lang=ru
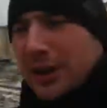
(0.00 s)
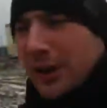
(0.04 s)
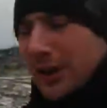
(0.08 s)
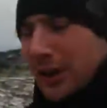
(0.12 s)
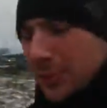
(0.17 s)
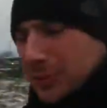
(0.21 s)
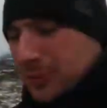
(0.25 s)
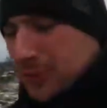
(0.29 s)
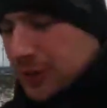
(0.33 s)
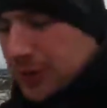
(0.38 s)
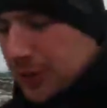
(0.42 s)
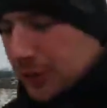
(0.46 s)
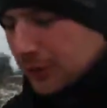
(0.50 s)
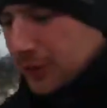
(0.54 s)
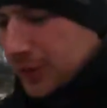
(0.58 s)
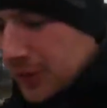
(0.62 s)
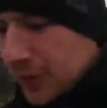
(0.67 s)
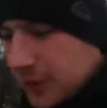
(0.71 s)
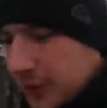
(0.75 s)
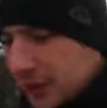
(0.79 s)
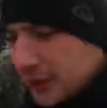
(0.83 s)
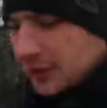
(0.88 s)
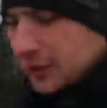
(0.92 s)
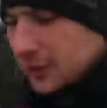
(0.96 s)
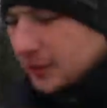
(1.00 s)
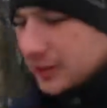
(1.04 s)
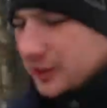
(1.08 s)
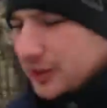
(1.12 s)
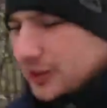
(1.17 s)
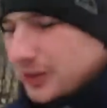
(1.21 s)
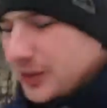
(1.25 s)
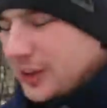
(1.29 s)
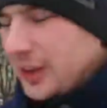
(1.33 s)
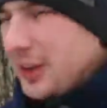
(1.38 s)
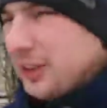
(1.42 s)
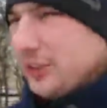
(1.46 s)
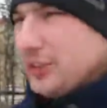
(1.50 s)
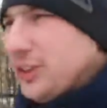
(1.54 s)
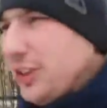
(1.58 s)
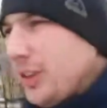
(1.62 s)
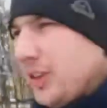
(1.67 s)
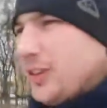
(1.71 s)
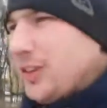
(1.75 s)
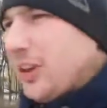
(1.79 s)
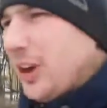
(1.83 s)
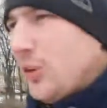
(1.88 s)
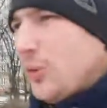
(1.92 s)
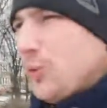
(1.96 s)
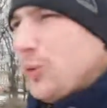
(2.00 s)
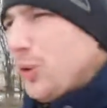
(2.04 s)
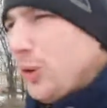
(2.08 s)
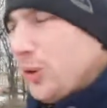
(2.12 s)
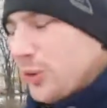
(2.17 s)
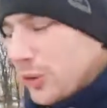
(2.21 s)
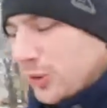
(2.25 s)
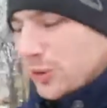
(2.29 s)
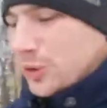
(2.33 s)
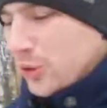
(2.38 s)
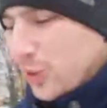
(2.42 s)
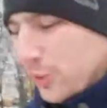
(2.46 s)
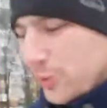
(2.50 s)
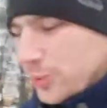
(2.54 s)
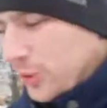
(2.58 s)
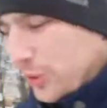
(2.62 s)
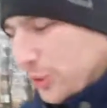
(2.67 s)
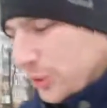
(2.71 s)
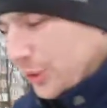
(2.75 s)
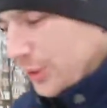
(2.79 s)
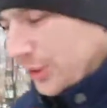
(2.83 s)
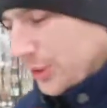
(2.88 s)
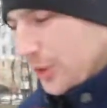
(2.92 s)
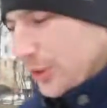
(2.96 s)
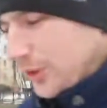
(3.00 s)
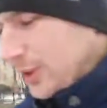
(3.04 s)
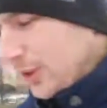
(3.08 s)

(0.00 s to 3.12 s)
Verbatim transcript: А мне говорит, ты знаешь, говорит, я курицу не убью.